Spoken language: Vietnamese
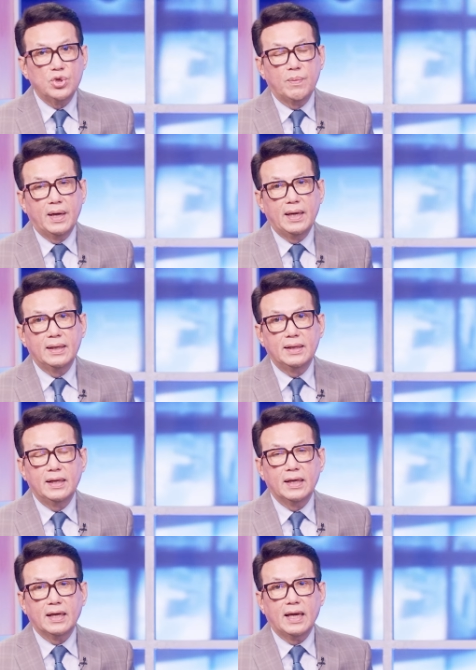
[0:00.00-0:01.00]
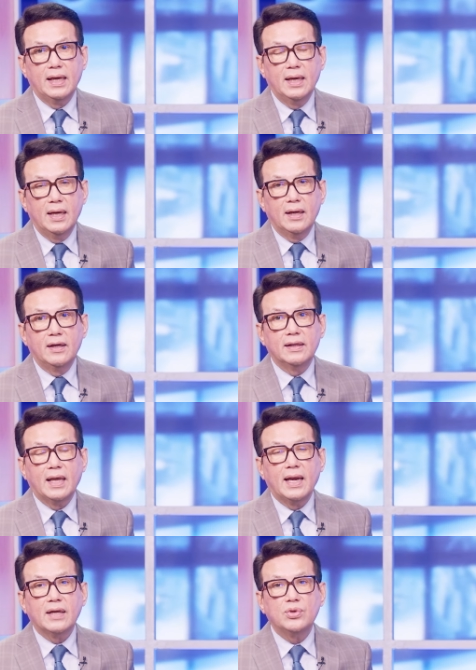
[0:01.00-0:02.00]
Joe Biden thì hiện nay người
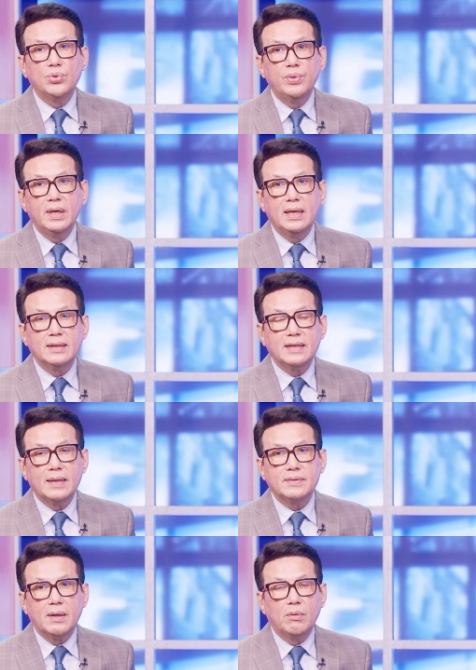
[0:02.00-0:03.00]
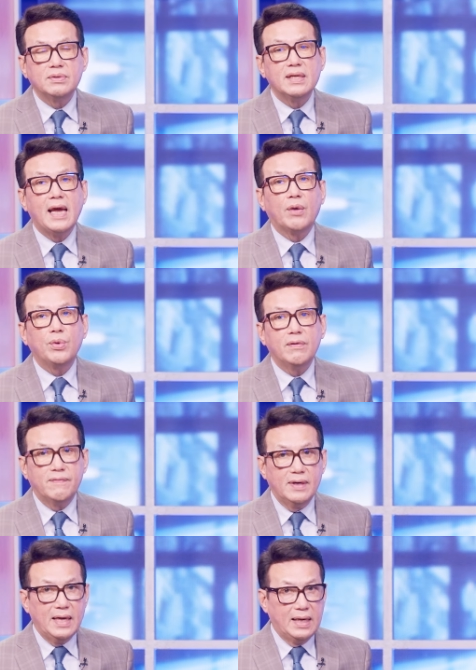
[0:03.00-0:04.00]
ta đang chú ý để xem xem ông sẽ giải quyết
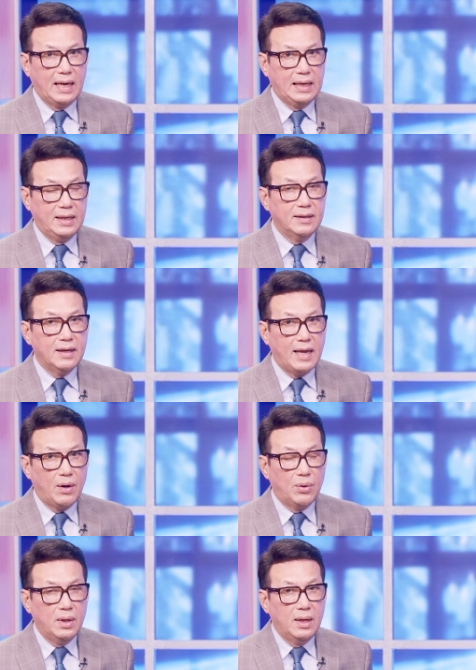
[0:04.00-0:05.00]
vấn đề này như thế nào